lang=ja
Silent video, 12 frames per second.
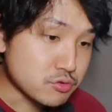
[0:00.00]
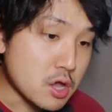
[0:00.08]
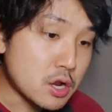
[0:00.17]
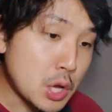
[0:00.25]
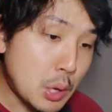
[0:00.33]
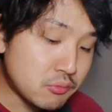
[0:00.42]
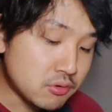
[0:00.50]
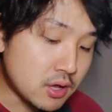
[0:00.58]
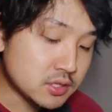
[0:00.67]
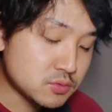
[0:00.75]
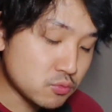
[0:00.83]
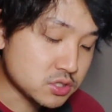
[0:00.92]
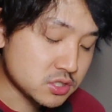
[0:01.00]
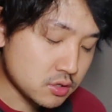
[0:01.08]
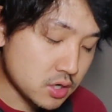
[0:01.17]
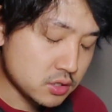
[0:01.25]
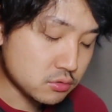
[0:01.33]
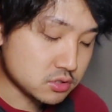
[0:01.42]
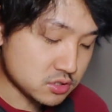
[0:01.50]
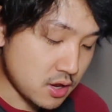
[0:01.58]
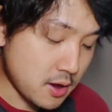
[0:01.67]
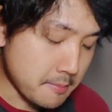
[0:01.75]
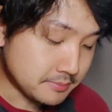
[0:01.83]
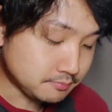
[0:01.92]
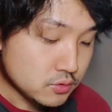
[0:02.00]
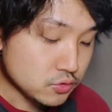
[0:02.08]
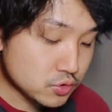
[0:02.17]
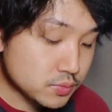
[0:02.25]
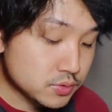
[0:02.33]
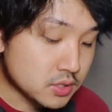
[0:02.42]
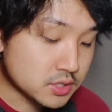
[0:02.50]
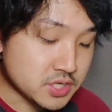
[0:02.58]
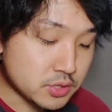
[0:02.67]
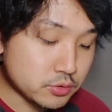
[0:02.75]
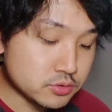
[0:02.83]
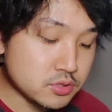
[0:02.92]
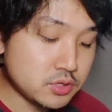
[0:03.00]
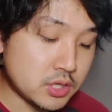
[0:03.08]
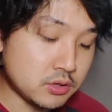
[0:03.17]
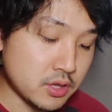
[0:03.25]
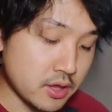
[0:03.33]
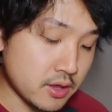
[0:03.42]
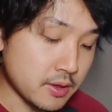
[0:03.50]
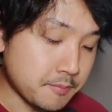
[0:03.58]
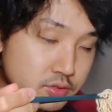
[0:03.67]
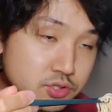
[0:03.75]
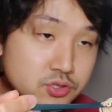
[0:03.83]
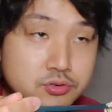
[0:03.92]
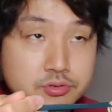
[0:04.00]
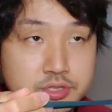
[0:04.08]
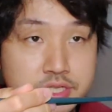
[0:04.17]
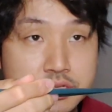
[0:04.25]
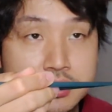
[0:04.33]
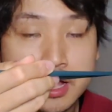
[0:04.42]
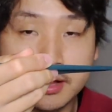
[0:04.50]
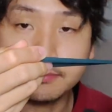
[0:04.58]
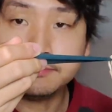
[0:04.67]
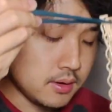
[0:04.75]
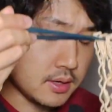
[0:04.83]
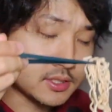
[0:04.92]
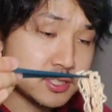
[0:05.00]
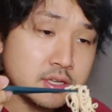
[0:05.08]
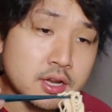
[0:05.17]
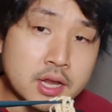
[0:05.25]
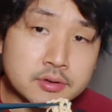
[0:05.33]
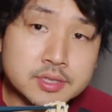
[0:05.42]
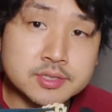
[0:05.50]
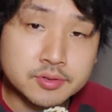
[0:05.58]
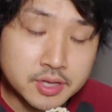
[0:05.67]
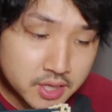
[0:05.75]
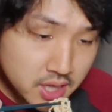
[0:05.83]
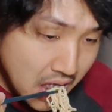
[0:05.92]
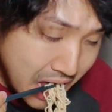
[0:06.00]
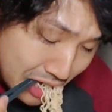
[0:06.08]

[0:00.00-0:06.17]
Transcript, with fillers: たらこの味もしっかりとして、油分がちゃんとついてるんで、ジューシー感がしっかりあるんですよね。